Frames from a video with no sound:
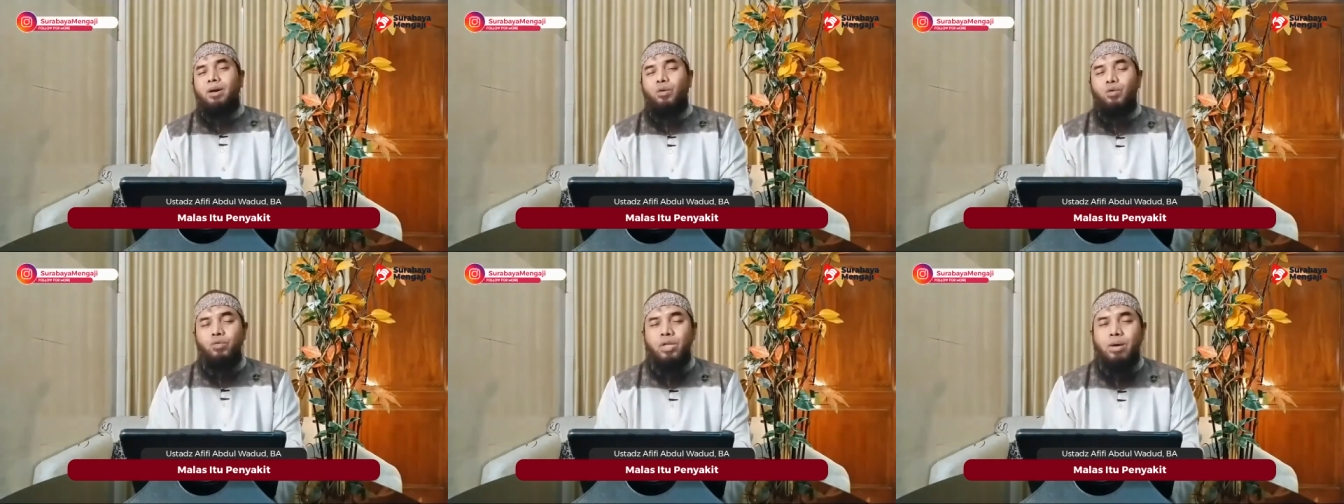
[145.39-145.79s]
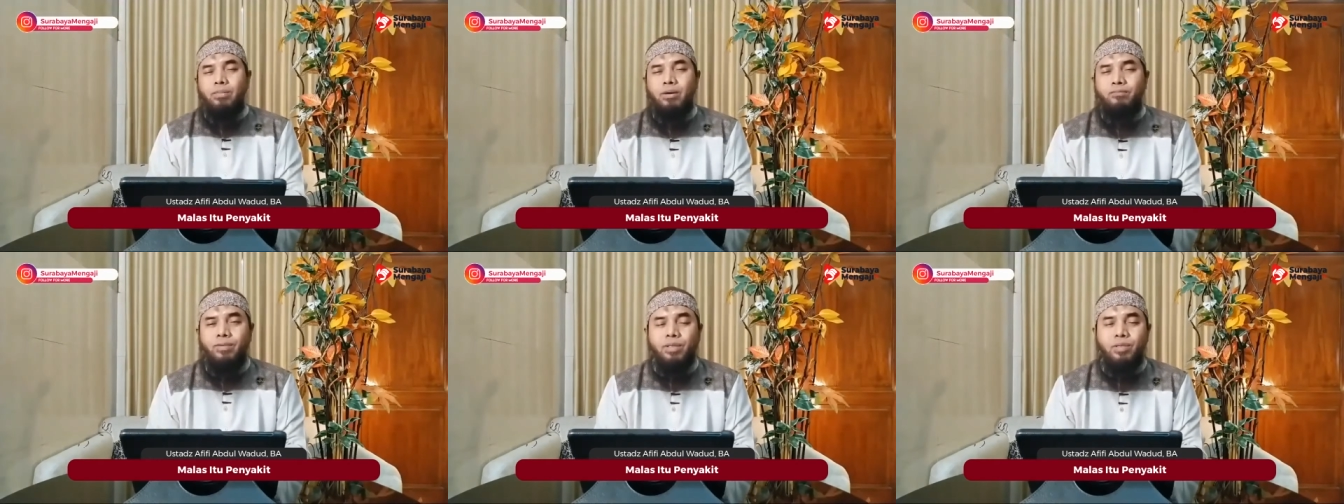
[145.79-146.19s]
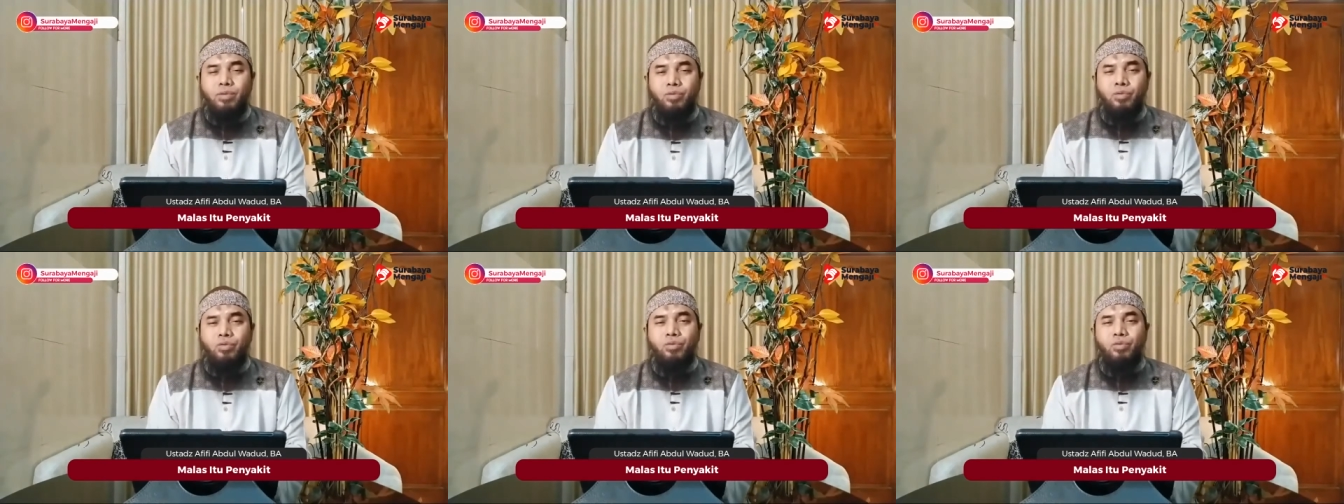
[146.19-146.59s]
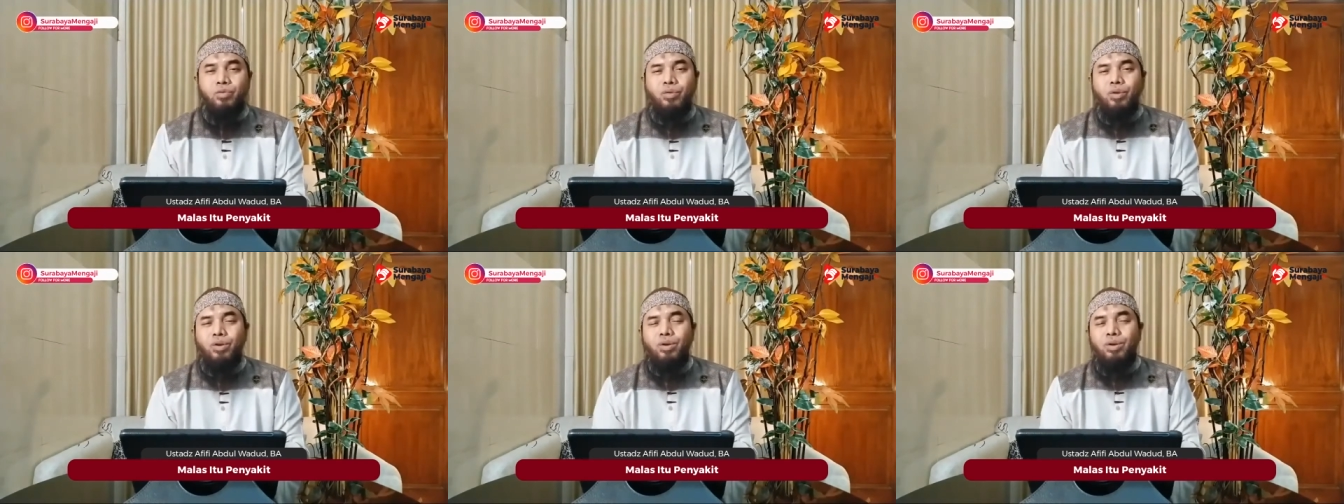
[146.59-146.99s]
Dunia yang manfaat itu
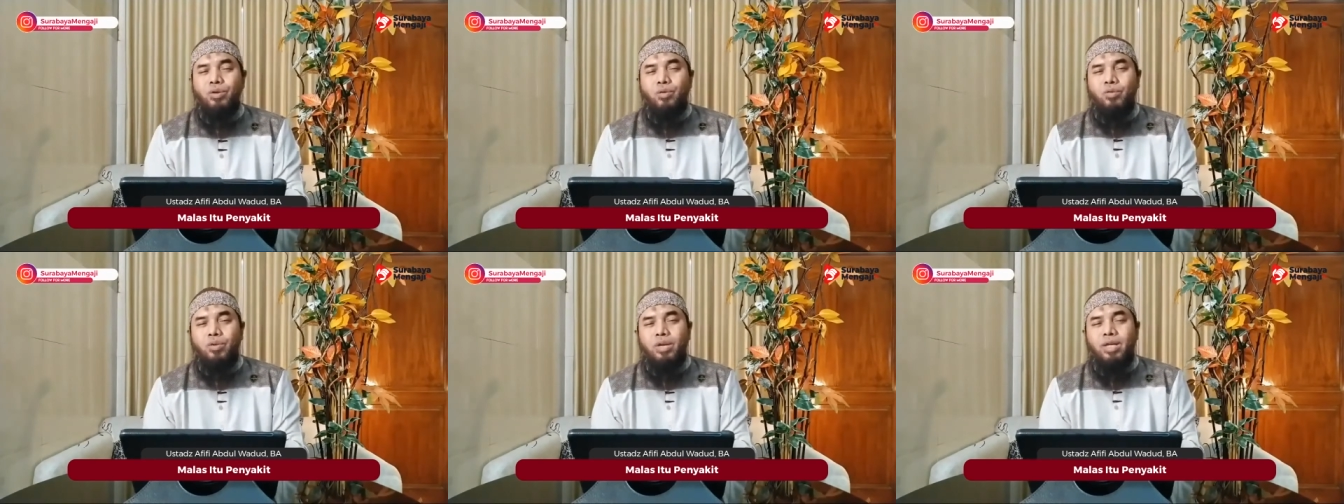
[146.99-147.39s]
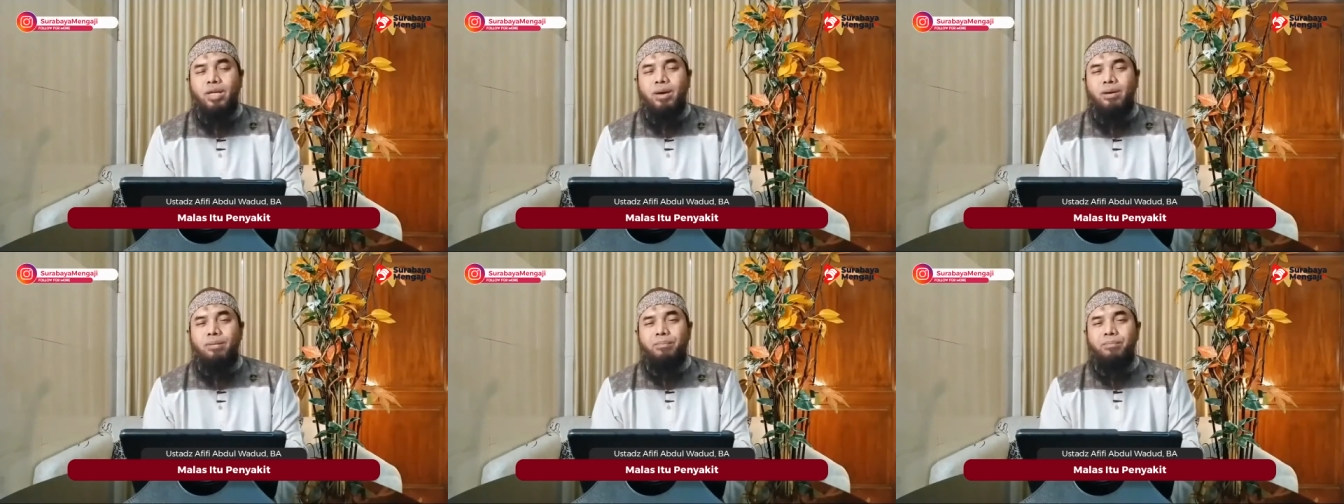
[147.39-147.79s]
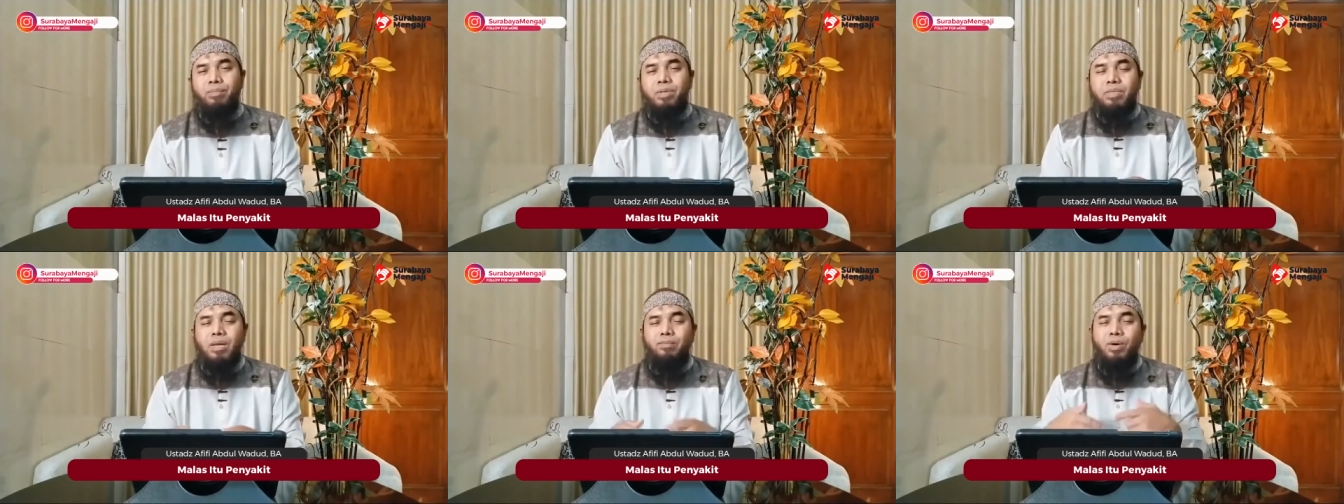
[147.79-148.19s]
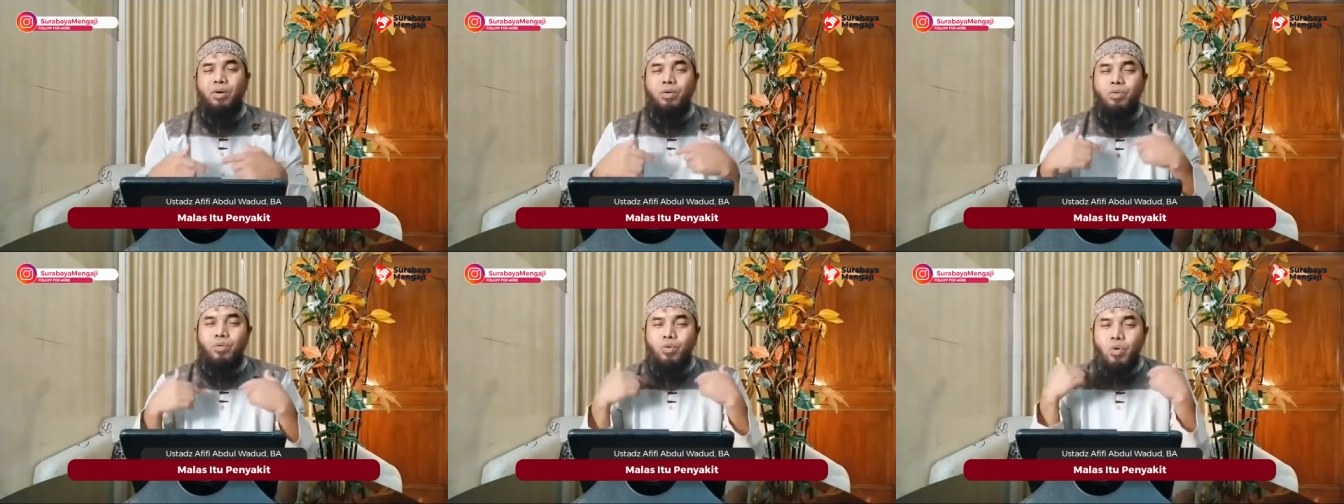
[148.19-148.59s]
dunia yang bisa
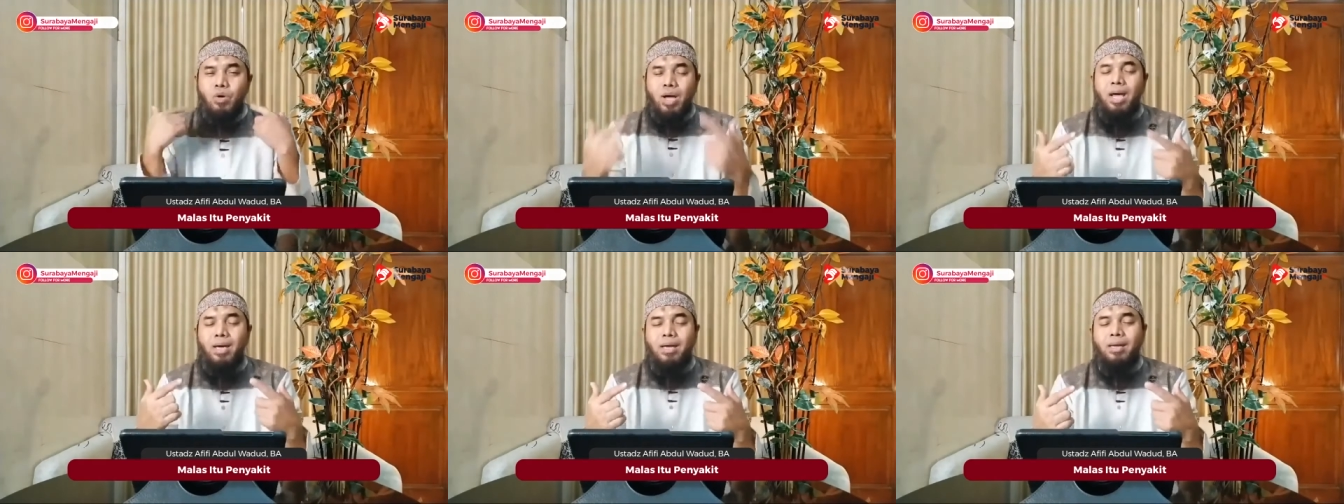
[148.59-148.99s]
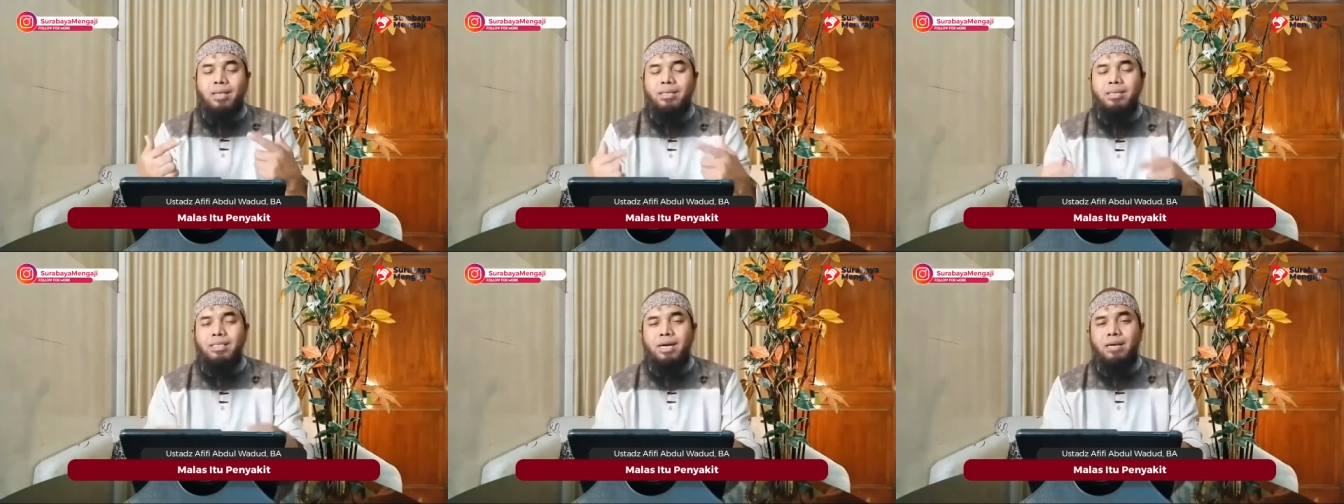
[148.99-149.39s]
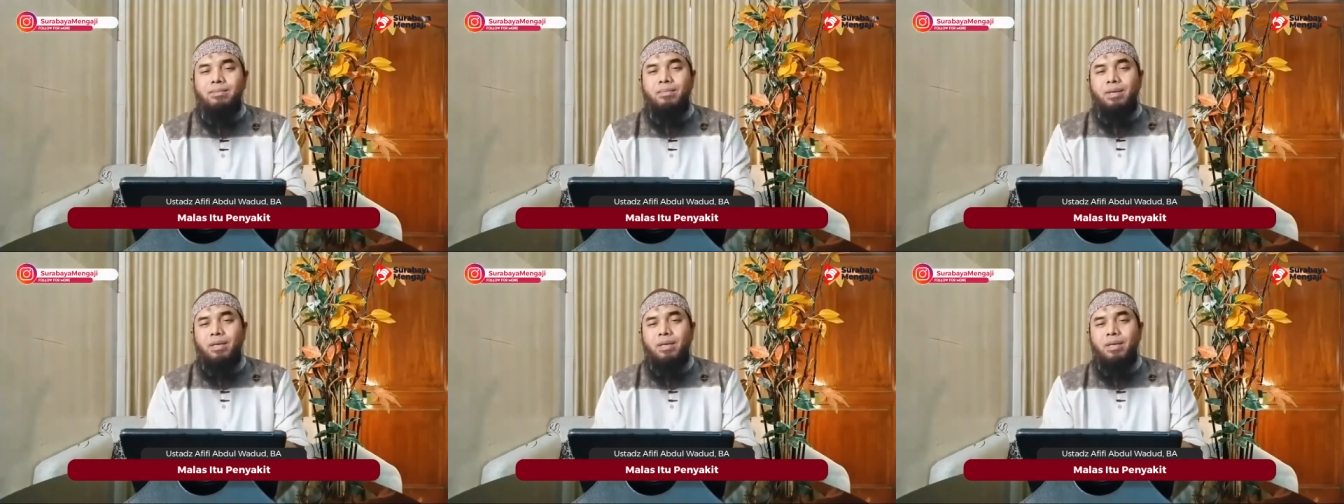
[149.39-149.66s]
mendukung akhirat kita.